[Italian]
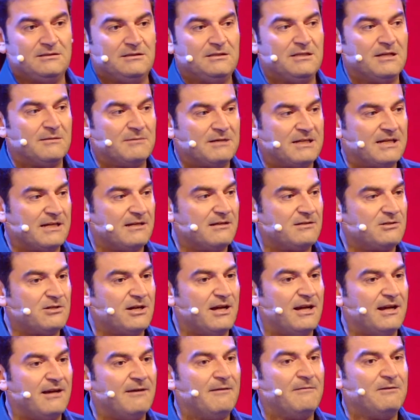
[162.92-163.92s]
Perché,
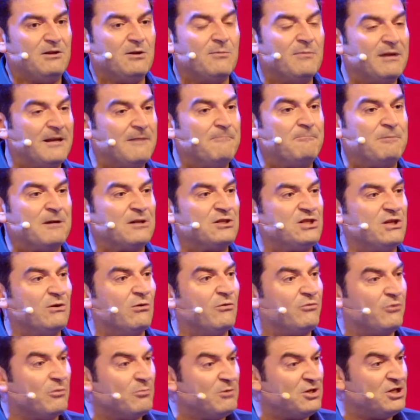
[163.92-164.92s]
cioè, io mi
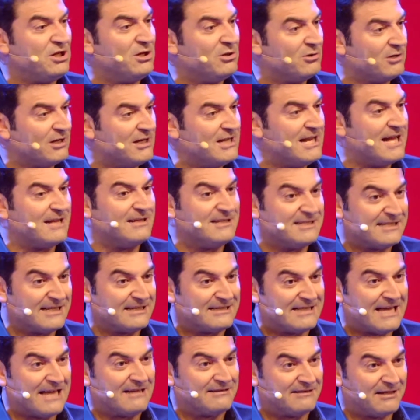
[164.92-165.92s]
rimpiangevo Fiumicino negli anni
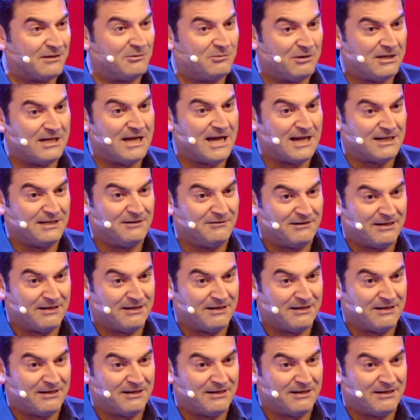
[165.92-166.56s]
70, in quegli anni,